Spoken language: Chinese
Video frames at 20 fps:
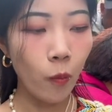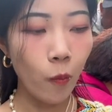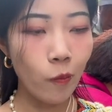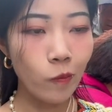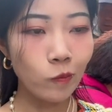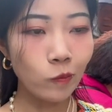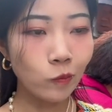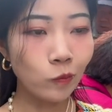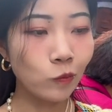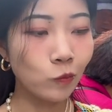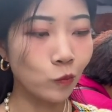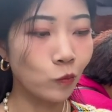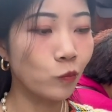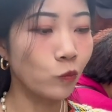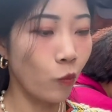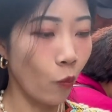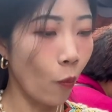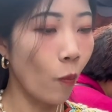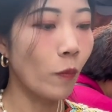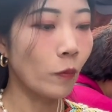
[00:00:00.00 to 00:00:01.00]
嗯，
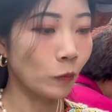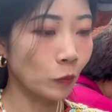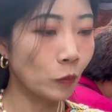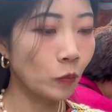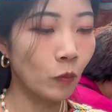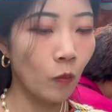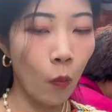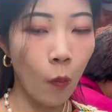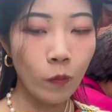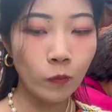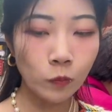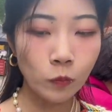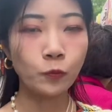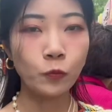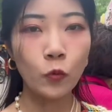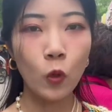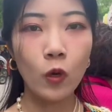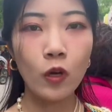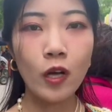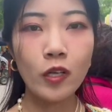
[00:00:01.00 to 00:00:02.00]

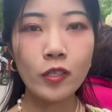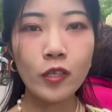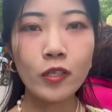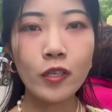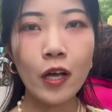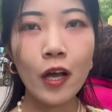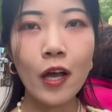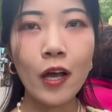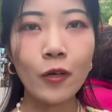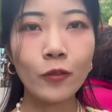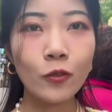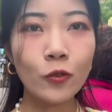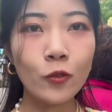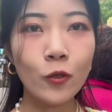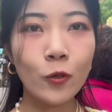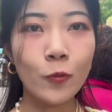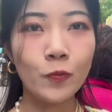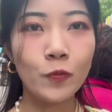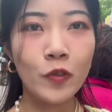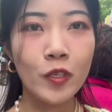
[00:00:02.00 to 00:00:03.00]
我看现在还有那
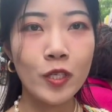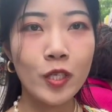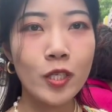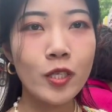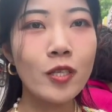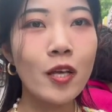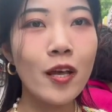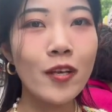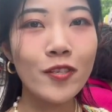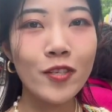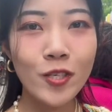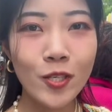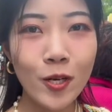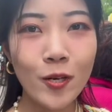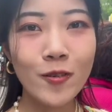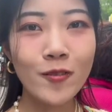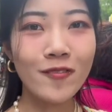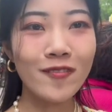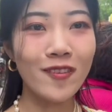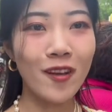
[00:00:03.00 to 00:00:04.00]
种现
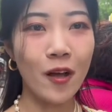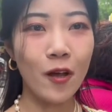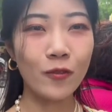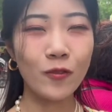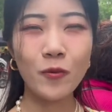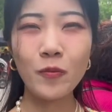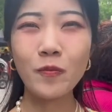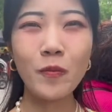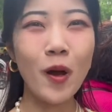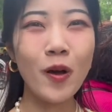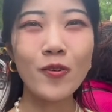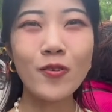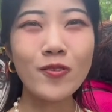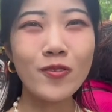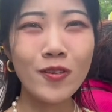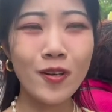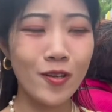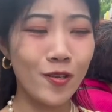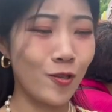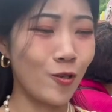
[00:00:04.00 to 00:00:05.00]
蒸的，就冒着
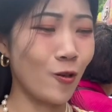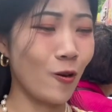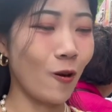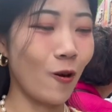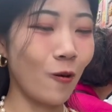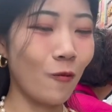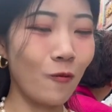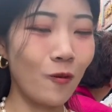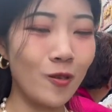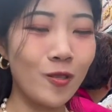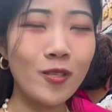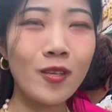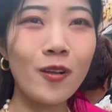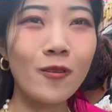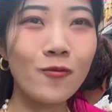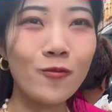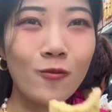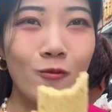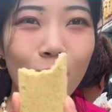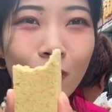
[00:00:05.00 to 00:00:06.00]
热气儿，我
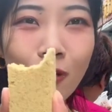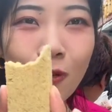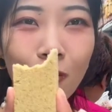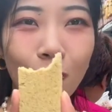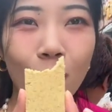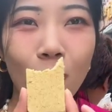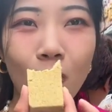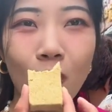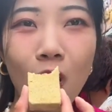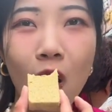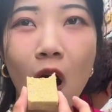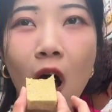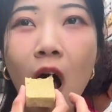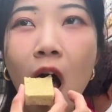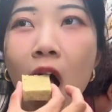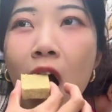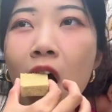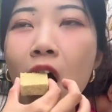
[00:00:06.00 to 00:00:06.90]
现做的绿豆糕。